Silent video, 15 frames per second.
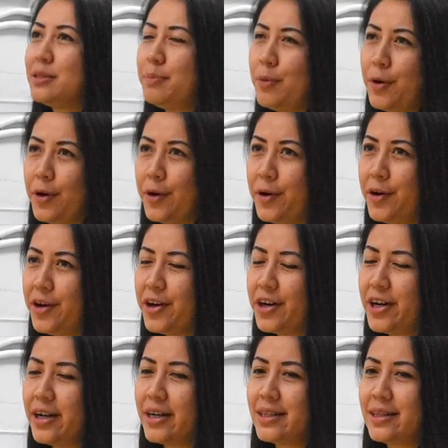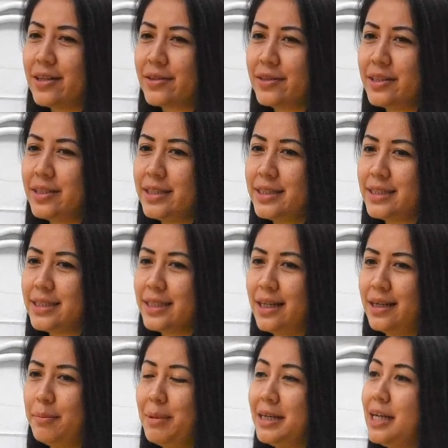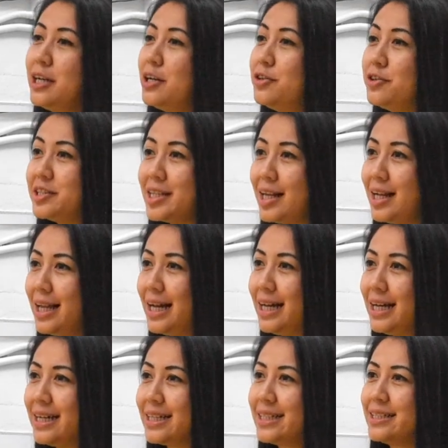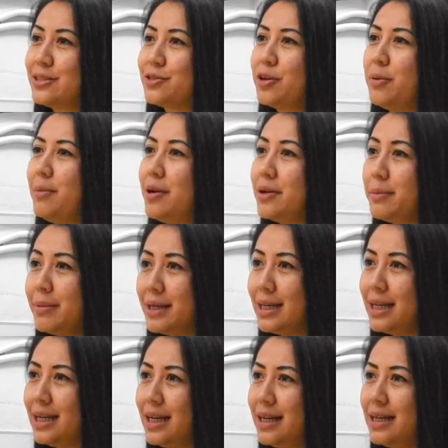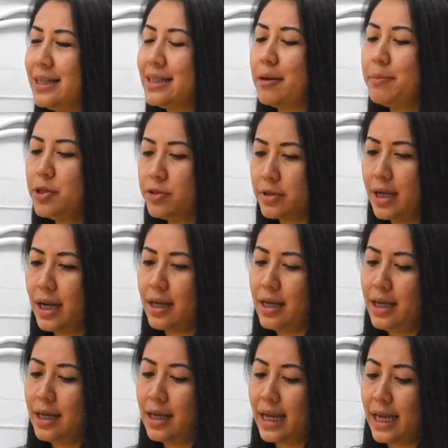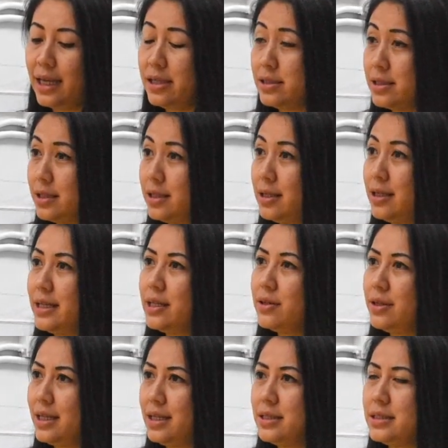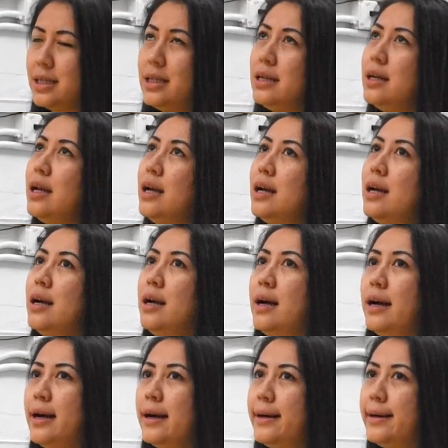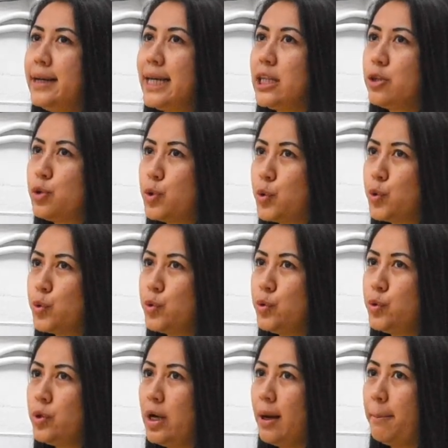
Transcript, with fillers: s'more, terus uh, banana Nutella, strawberry banana, tapi juga ada yang Asian, Indonesian, uh, itu